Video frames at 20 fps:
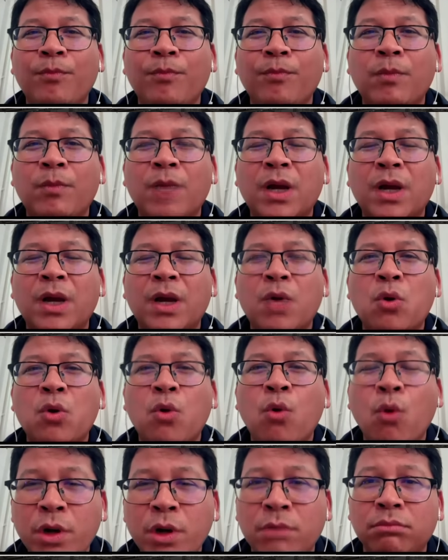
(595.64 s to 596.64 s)
หุ้น
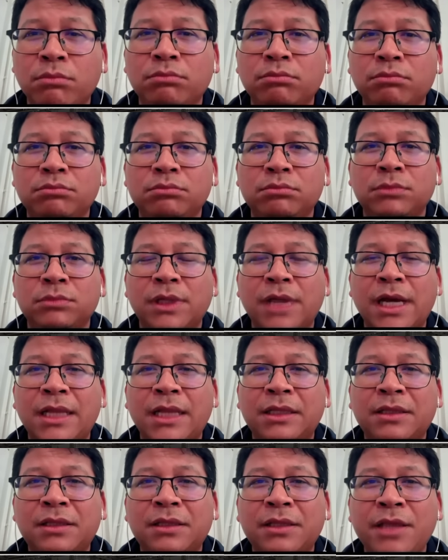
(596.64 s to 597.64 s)
นะที่คุณ
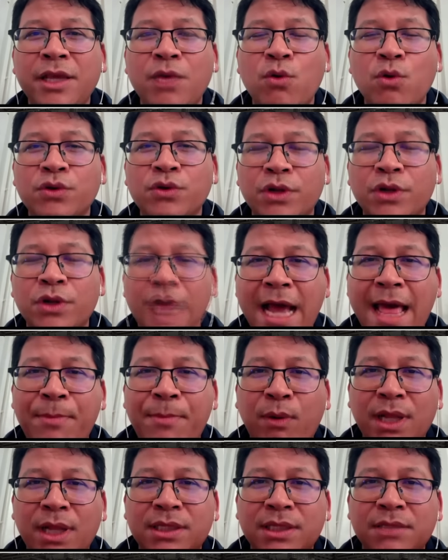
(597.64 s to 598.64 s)
สนธิยานบอกว่า
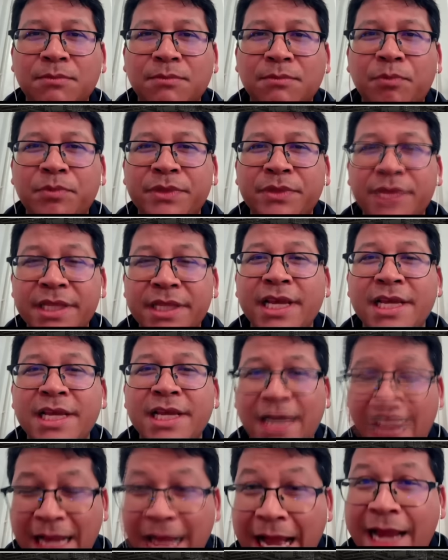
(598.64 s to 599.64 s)
ยินดีจะขายเนี่ย
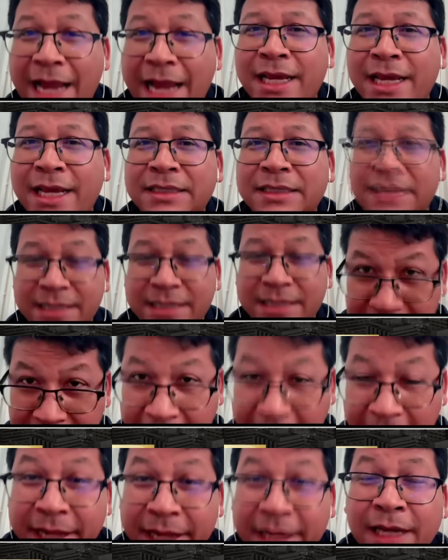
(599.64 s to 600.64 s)
จะสังเกตนะฮะ
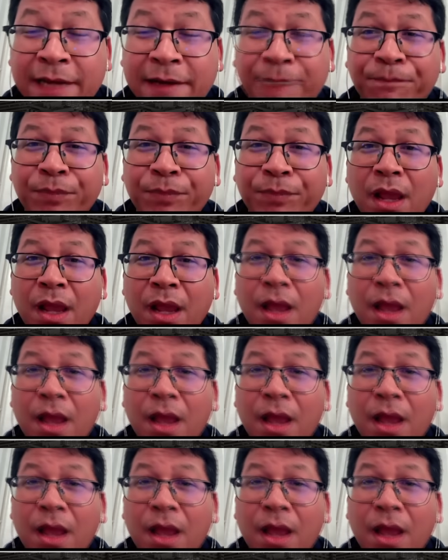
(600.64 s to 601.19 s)
คือใน